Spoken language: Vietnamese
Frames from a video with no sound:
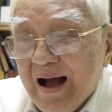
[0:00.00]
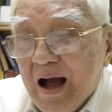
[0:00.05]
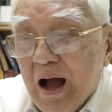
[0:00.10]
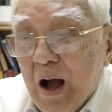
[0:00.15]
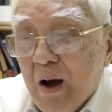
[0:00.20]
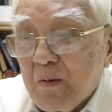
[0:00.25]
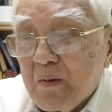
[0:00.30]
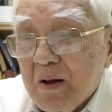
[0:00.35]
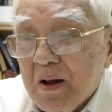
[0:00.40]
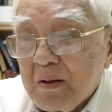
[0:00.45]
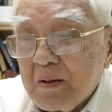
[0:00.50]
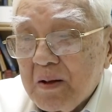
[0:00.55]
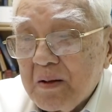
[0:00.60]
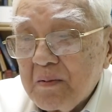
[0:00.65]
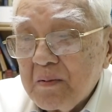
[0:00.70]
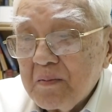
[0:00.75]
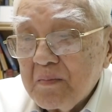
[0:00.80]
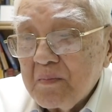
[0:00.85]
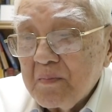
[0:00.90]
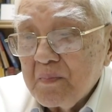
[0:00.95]
ông
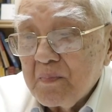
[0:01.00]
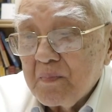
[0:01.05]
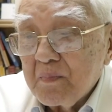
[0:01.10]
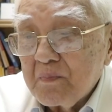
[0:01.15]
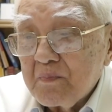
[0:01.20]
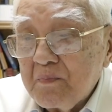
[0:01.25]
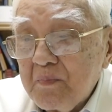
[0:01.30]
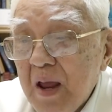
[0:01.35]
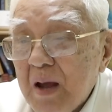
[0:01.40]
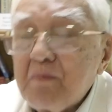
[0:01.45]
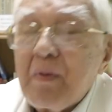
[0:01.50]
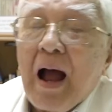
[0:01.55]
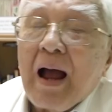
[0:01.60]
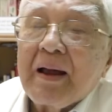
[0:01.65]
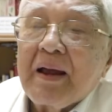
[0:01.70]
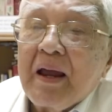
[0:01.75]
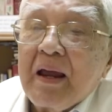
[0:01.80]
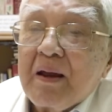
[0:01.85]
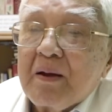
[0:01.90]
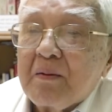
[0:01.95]
biết bác
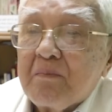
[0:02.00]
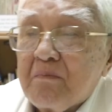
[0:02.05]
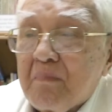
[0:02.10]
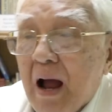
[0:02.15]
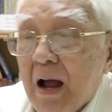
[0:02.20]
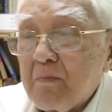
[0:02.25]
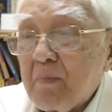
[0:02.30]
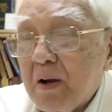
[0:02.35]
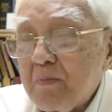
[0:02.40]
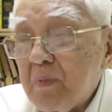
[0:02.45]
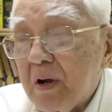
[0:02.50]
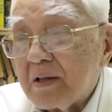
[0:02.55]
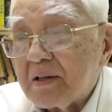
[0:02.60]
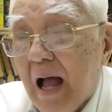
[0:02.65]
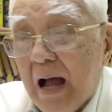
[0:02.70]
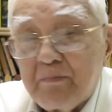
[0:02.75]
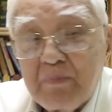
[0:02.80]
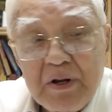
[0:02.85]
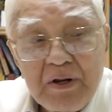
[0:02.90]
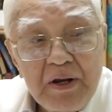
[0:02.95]
khi bác mới mười
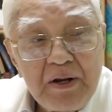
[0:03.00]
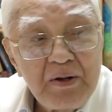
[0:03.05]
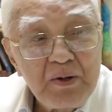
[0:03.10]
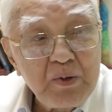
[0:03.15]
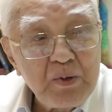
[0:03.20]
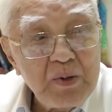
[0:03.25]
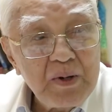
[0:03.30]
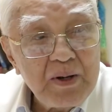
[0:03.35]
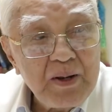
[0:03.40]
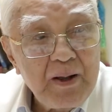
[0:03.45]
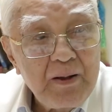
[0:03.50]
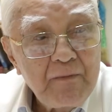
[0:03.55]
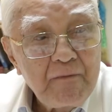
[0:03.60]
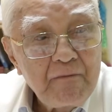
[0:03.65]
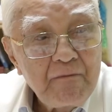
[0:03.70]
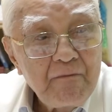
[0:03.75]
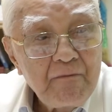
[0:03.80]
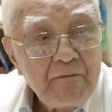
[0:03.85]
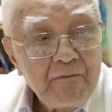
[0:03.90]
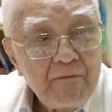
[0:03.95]
tám mười chín tuổi thôi.
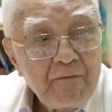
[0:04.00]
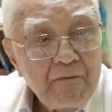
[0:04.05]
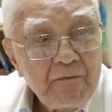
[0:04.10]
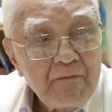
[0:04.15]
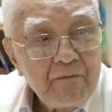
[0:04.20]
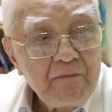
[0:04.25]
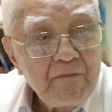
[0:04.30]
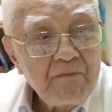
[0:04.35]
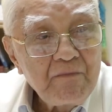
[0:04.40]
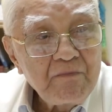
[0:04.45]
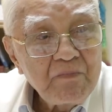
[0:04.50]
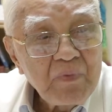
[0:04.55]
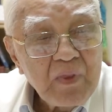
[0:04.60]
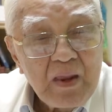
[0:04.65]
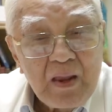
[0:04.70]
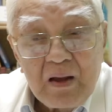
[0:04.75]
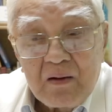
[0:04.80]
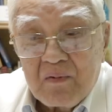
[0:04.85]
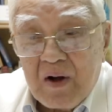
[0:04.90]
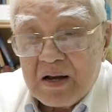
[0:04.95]

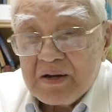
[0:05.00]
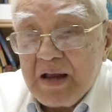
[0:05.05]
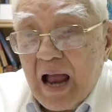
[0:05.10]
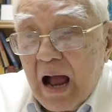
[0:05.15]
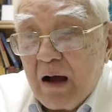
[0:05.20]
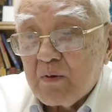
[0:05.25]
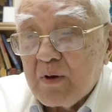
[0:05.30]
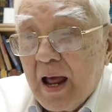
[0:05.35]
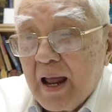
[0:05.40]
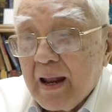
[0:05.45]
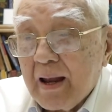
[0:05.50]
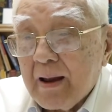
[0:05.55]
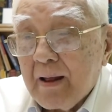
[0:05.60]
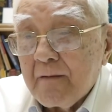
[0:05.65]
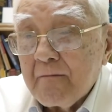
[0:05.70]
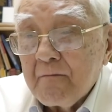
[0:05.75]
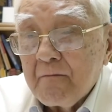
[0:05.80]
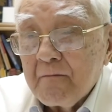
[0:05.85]
Và sau này đó,